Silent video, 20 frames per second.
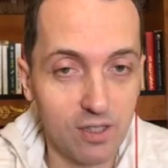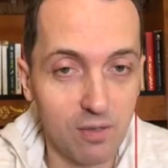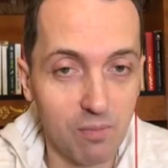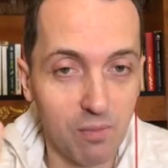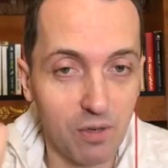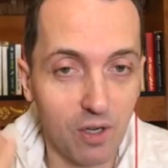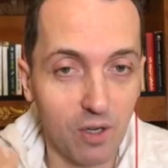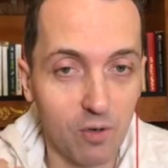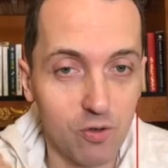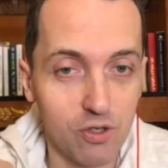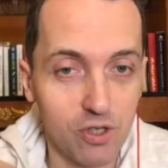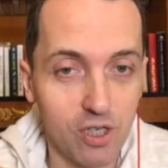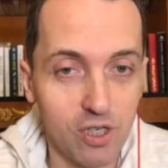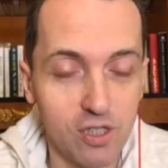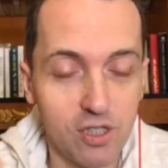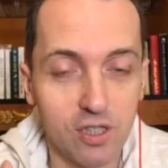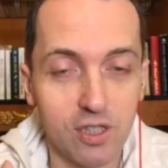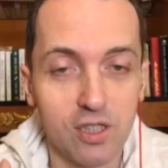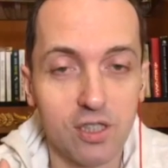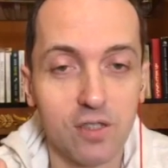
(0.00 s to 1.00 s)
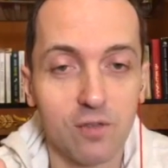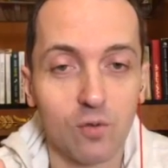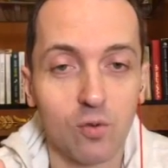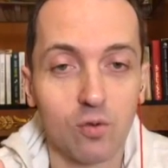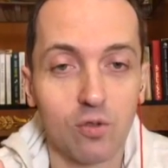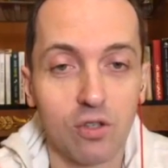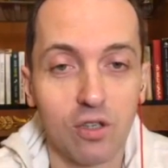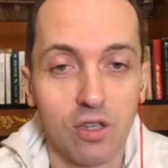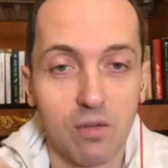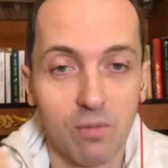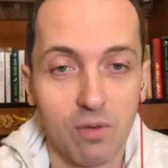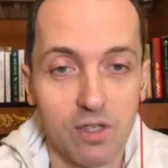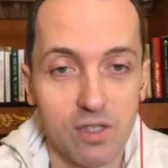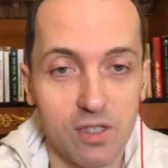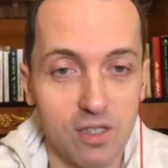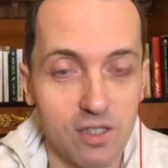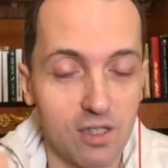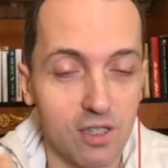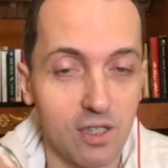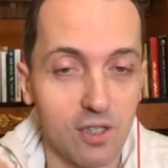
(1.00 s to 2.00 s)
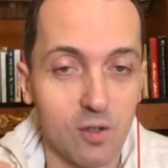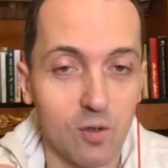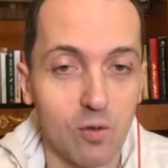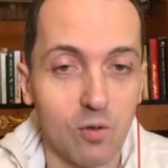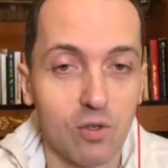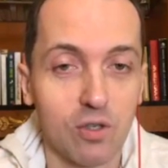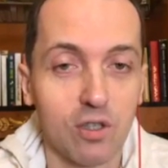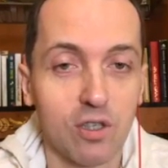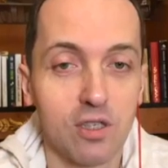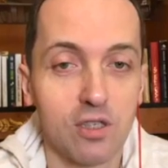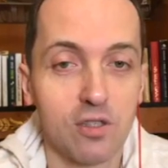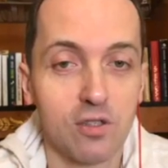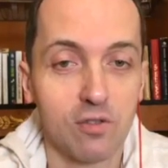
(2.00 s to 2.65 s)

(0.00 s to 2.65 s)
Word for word: переключаете на те внутренние процессы, которые есть у